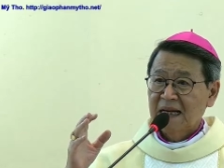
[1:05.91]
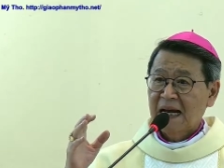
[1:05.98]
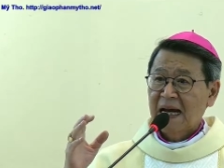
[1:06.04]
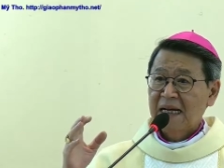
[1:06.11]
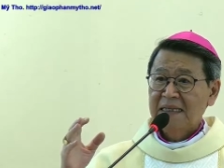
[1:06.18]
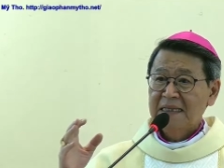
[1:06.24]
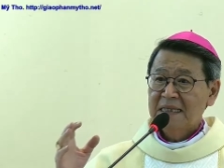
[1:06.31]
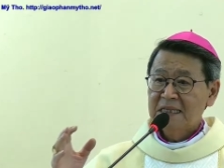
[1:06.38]

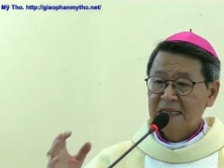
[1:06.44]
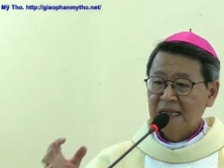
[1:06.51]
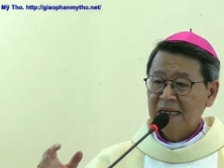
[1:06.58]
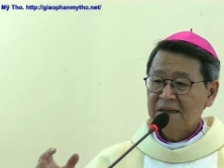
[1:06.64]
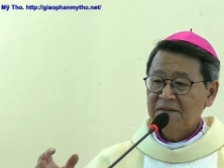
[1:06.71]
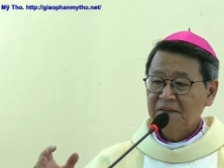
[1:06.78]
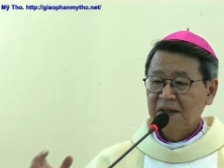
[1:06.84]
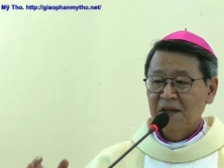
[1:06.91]
ai
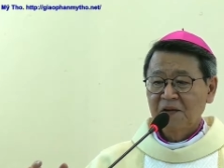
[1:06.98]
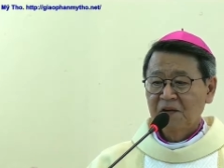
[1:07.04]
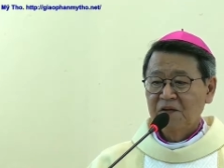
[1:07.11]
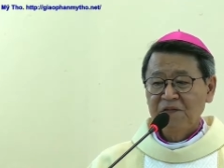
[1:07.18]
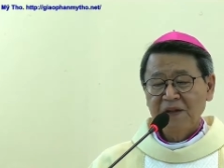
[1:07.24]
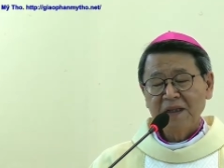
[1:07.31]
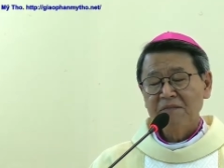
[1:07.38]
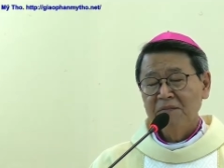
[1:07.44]
chết vì
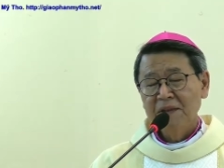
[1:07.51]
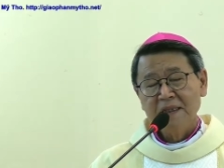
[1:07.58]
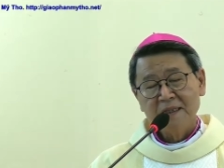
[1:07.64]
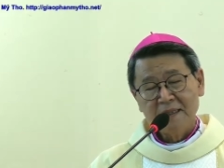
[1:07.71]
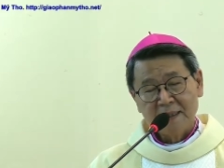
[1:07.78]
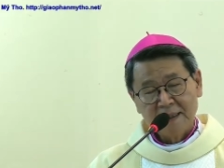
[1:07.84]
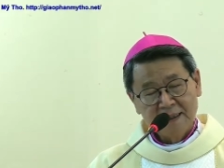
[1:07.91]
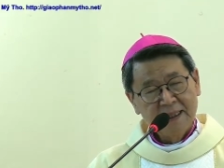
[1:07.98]

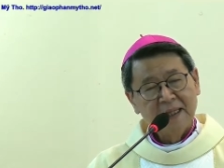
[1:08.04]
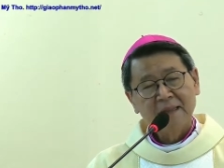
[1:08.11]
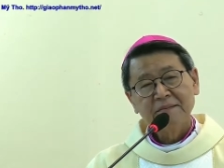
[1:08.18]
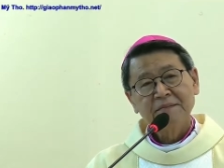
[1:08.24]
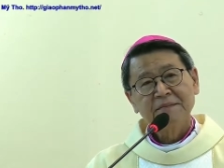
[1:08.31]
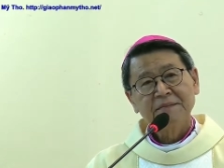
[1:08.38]
Covid-19 hết.